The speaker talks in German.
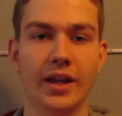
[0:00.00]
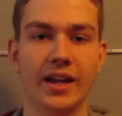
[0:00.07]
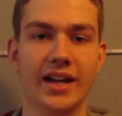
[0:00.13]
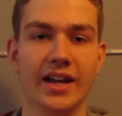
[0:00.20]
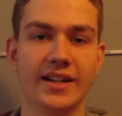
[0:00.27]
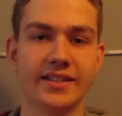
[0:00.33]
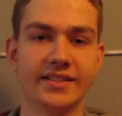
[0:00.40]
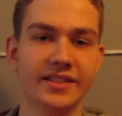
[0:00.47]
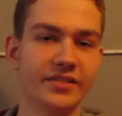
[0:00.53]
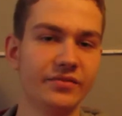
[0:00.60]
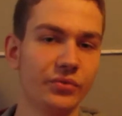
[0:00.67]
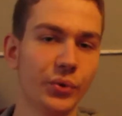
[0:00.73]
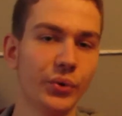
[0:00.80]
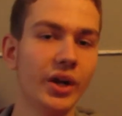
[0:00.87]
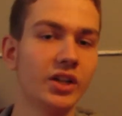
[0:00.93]
Ja, das
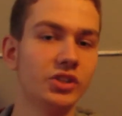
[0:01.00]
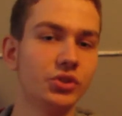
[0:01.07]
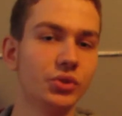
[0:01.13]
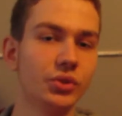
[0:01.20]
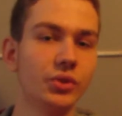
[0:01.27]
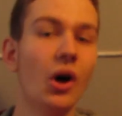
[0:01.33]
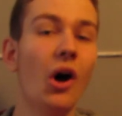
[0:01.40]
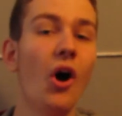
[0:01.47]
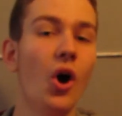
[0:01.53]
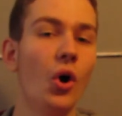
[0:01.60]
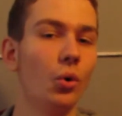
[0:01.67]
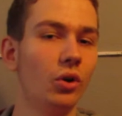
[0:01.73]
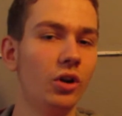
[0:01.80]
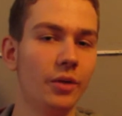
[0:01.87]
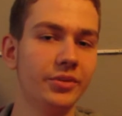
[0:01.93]
sind wunderschöne
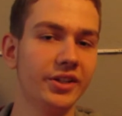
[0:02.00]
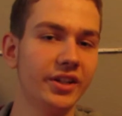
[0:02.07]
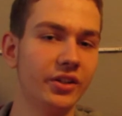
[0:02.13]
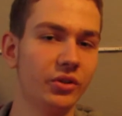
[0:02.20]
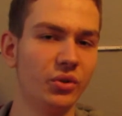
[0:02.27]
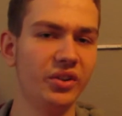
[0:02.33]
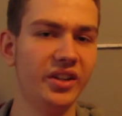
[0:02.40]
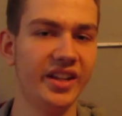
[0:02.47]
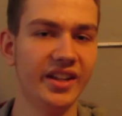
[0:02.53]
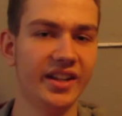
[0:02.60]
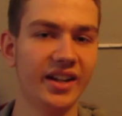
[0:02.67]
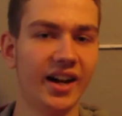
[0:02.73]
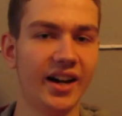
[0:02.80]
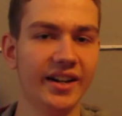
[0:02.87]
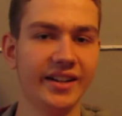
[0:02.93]
Urlaubsregionen, die ihr
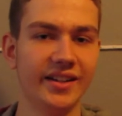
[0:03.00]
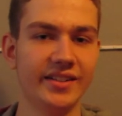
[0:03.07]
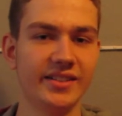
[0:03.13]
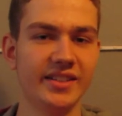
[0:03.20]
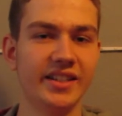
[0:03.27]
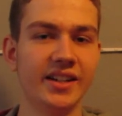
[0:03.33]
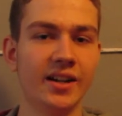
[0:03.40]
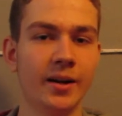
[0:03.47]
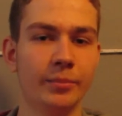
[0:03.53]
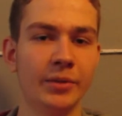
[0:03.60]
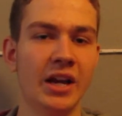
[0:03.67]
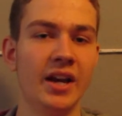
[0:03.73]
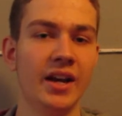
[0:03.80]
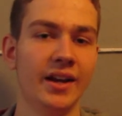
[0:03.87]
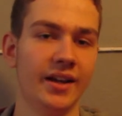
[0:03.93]
gerade gesehen habt.
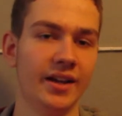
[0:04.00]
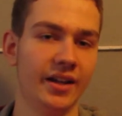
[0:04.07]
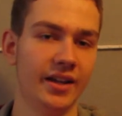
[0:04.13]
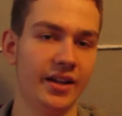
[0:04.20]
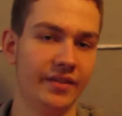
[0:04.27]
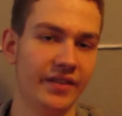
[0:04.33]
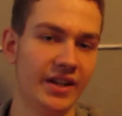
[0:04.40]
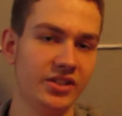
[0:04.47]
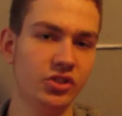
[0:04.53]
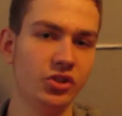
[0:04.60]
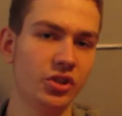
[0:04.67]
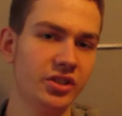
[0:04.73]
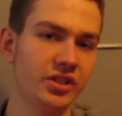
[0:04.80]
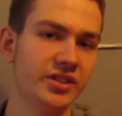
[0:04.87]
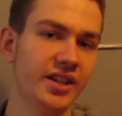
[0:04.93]
Was ich
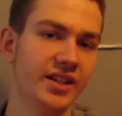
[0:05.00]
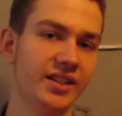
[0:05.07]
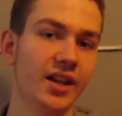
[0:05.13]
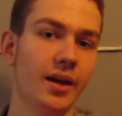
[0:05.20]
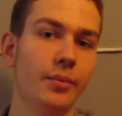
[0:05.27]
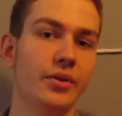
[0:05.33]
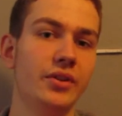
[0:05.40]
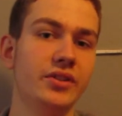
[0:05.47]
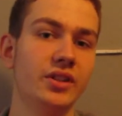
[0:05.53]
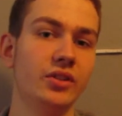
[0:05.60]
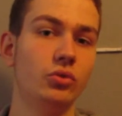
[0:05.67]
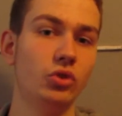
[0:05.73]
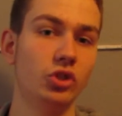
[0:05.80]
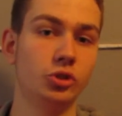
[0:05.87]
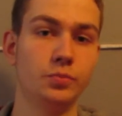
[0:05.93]
euch gezeigt habe, ist
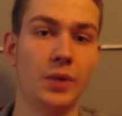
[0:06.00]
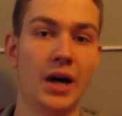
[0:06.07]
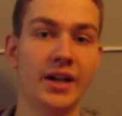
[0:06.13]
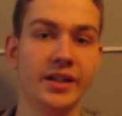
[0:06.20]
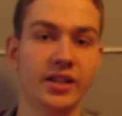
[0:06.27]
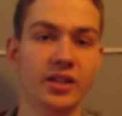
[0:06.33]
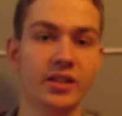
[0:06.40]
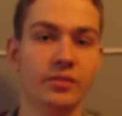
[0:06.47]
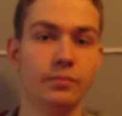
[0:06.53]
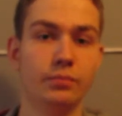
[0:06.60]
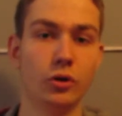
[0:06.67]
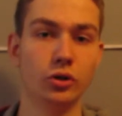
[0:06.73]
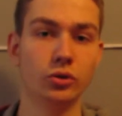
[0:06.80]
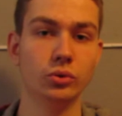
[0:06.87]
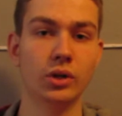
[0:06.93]
natürlich Spanien,
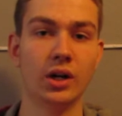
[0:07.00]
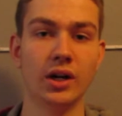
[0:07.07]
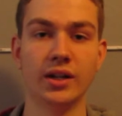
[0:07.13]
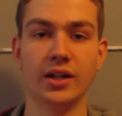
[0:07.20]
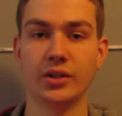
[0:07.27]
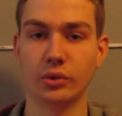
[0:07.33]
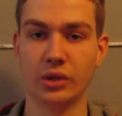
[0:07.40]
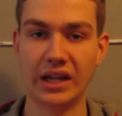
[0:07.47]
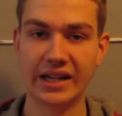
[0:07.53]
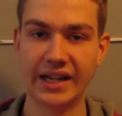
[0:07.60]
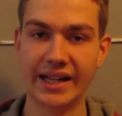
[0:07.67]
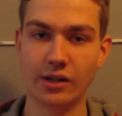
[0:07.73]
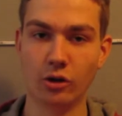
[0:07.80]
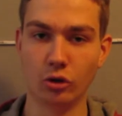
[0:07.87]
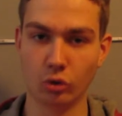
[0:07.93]
Portugal, also
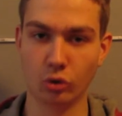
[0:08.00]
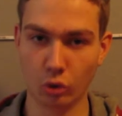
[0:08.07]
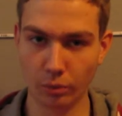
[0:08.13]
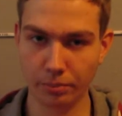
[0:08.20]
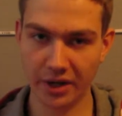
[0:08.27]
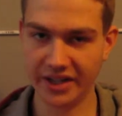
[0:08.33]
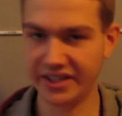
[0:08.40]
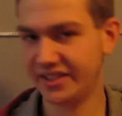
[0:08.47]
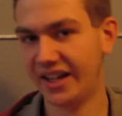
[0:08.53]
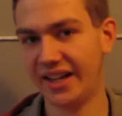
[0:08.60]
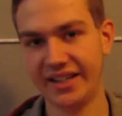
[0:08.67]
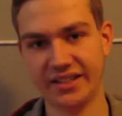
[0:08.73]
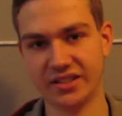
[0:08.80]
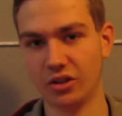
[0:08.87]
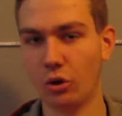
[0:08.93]
generell Europa,
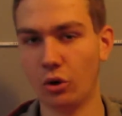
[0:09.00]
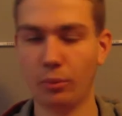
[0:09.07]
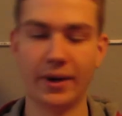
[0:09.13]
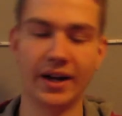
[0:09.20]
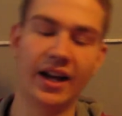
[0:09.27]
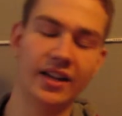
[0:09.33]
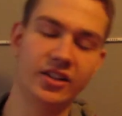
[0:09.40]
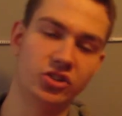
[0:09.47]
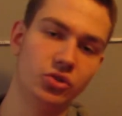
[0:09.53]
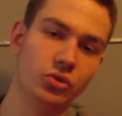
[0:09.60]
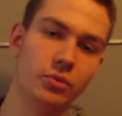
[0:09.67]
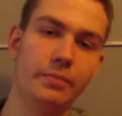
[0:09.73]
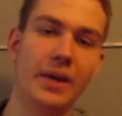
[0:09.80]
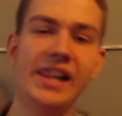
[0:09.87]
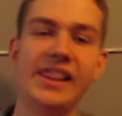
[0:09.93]
Italien ist auch mal ganz
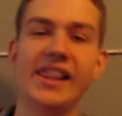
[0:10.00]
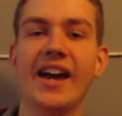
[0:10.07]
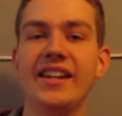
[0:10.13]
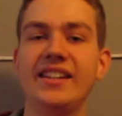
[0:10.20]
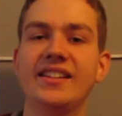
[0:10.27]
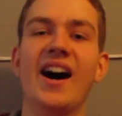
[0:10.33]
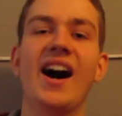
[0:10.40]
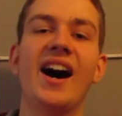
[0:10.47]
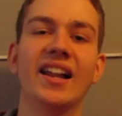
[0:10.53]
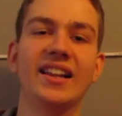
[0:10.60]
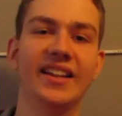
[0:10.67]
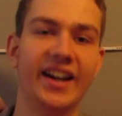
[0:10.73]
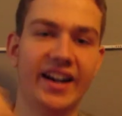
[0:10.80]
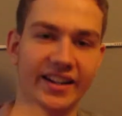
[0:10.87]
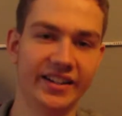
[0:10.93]
schön, Bella
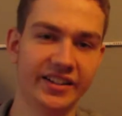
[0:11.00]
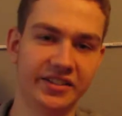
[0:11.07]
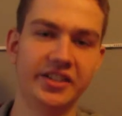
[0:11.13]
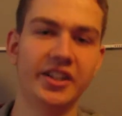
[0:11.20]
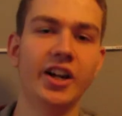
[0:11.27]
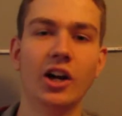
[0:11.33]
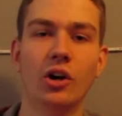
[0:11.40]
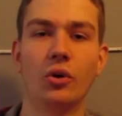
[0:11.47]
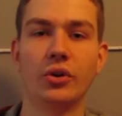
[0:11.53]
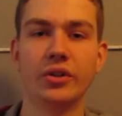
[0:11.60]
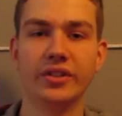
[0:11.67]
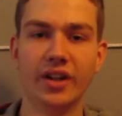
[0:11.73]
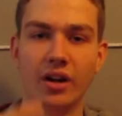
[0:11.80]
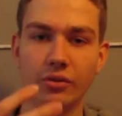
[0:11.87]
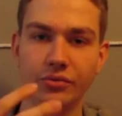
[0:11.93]
Italia, ne?
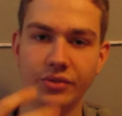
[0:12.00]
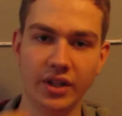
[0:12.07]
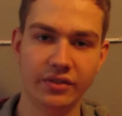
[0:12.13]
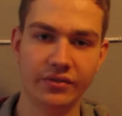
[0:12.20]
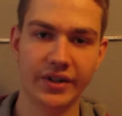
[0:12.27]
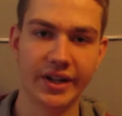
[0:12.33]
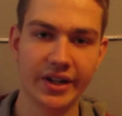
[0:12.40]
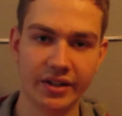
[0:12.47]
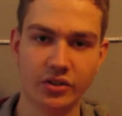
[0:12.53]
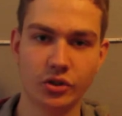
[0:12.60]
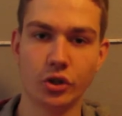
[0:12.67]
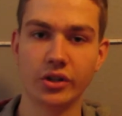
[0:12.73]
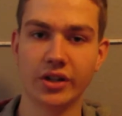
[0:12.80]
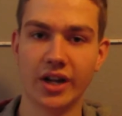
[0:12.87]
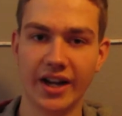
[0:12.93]
Und auf jeden Fall
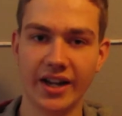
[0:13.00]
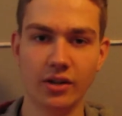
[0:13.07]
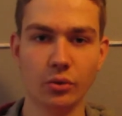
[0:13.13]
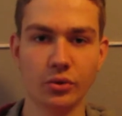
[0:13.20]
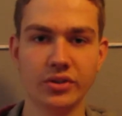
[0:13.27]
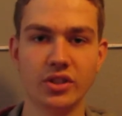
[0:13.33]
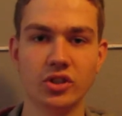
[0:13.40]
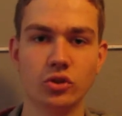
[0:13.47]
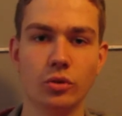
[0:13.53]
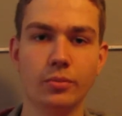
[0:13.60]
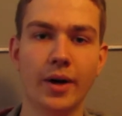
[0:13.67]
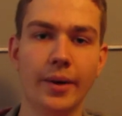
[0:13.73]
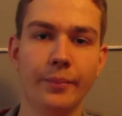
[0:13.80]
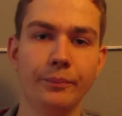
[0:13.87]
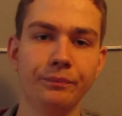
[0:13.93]
Türkei lohnt sich
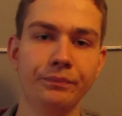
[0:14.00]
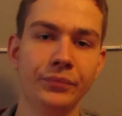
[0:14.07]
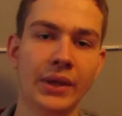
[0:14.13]
immer.